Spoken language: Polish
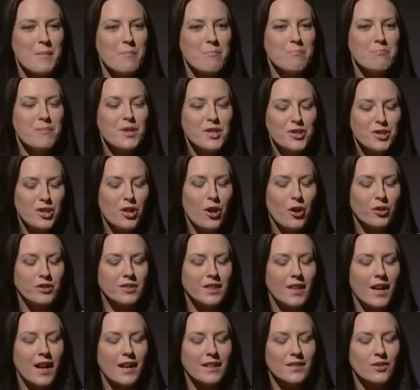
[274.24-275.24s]
myśl o
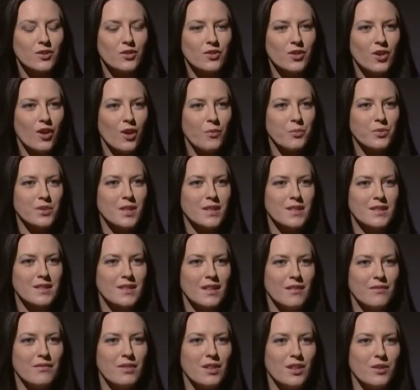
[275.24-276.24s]
teatrze, o
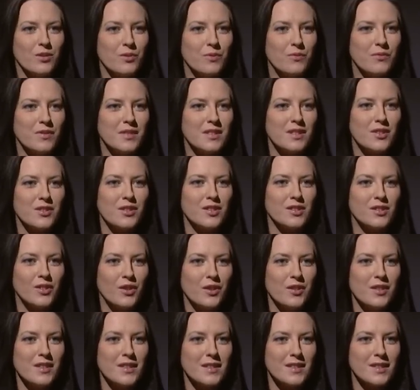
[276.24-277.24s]
przedstawieniu. Widzę, że to
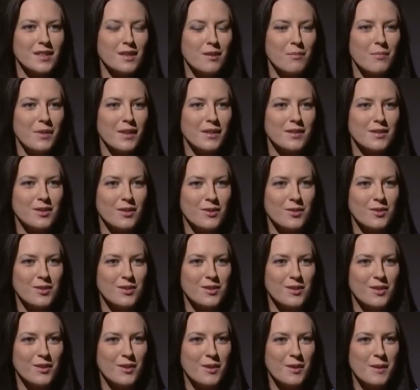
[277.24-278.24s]
jest chyba coś,
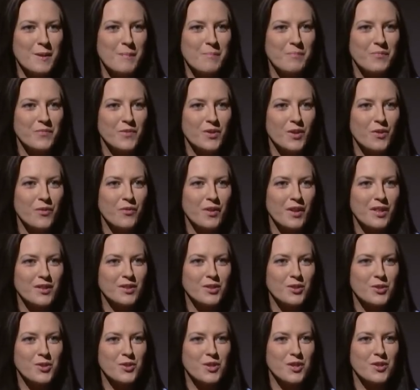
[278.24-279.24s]
co no,
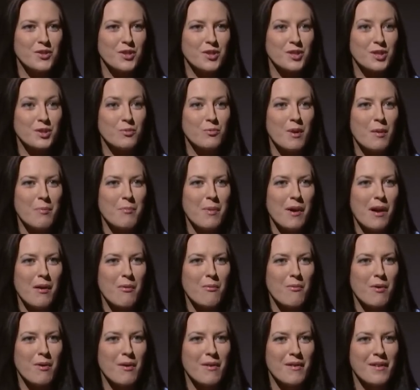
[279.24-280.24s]
faktycznie cię
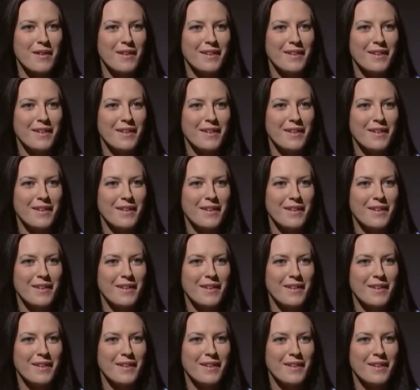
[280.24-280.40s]
złapało.